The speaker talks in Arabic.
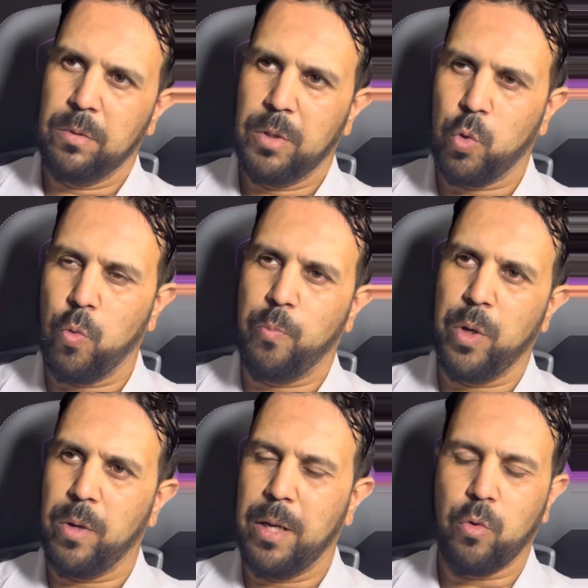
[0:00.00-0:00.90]
كوبي
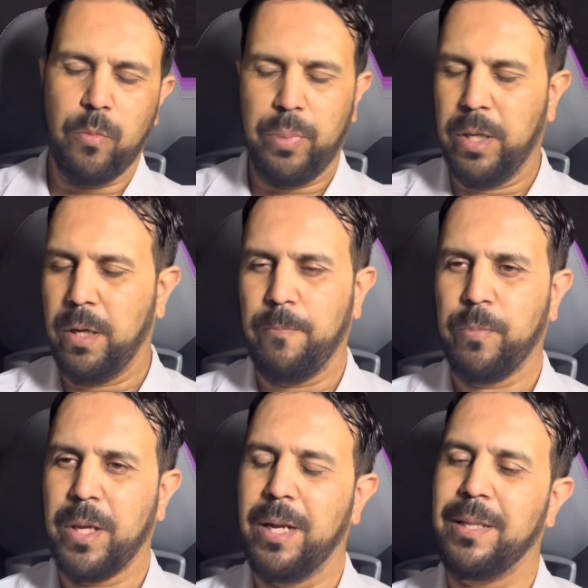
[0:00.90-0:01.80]
والهاي كوبي لا
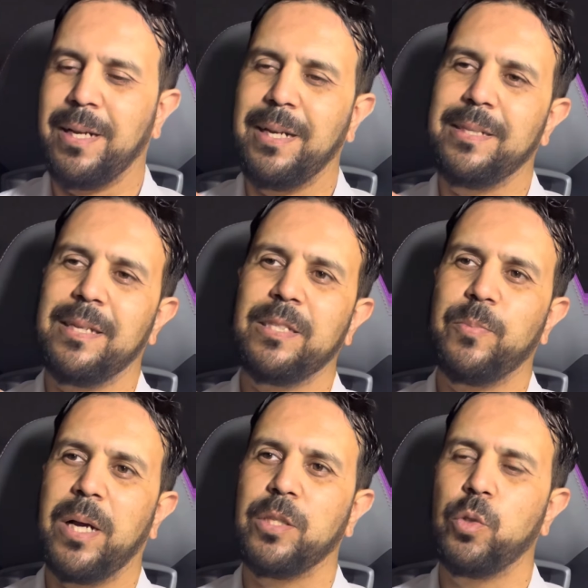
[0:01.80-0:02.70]
كنهضر على لي
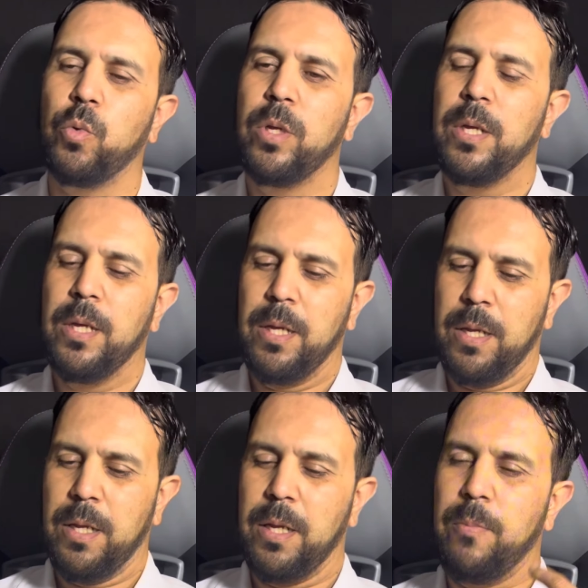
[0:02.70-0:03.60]
زانسبيراسيون
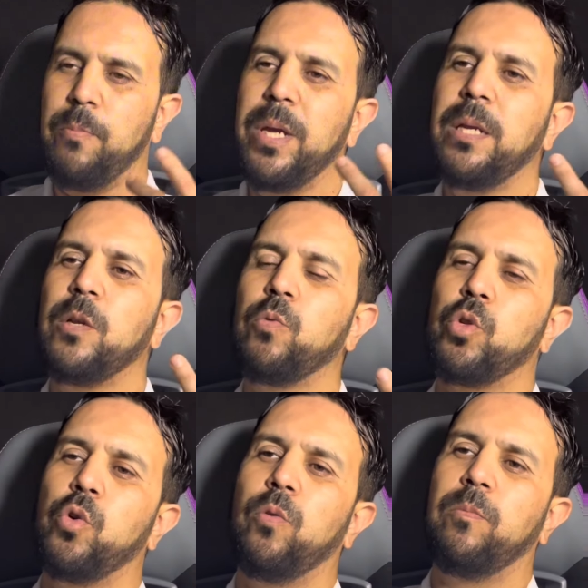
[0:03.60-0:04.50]
اللي مبينين
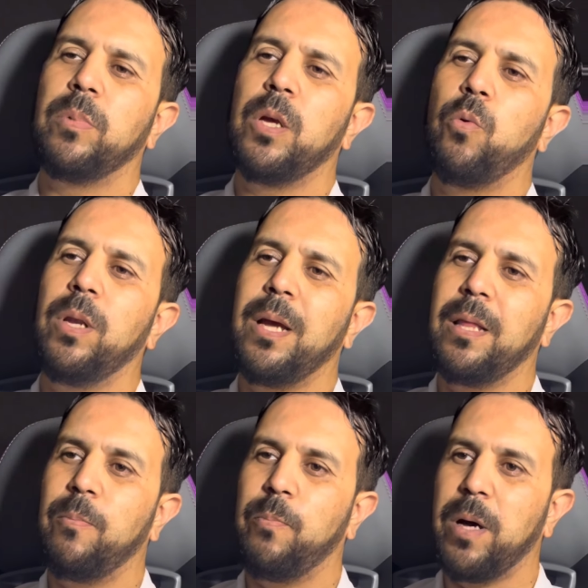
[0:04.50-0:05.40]
وجههم كيقول لك هذا
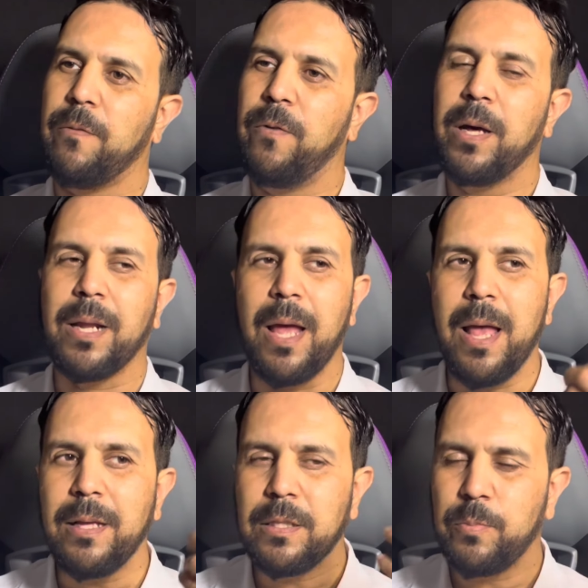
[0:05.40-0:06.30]
البارفان راه
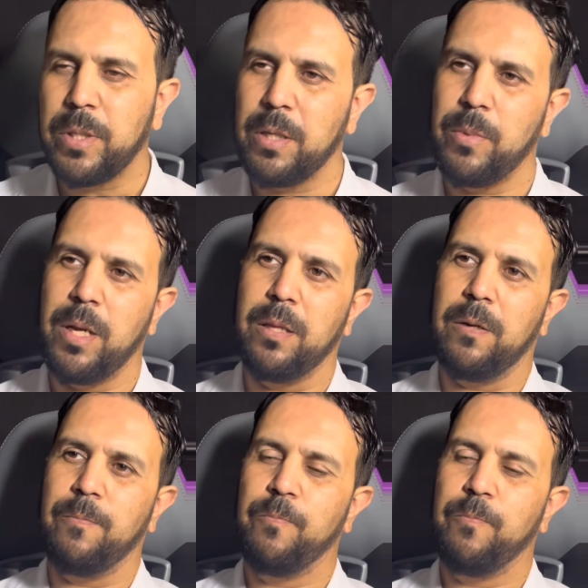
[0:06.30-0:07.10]
انسبيري من هذا